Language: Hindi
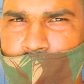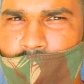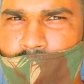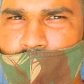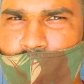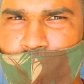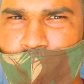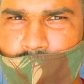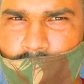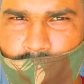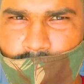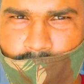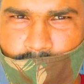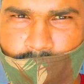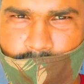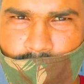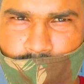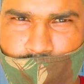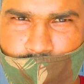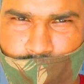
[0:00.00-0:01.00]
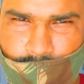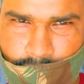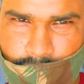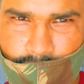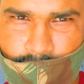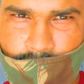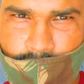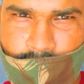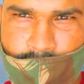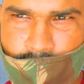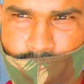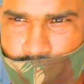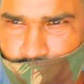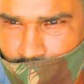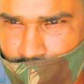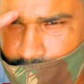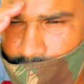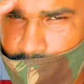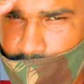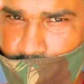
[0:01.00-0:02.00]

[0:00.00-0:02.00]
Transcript: में तब तक के लिए बाय जय हिंद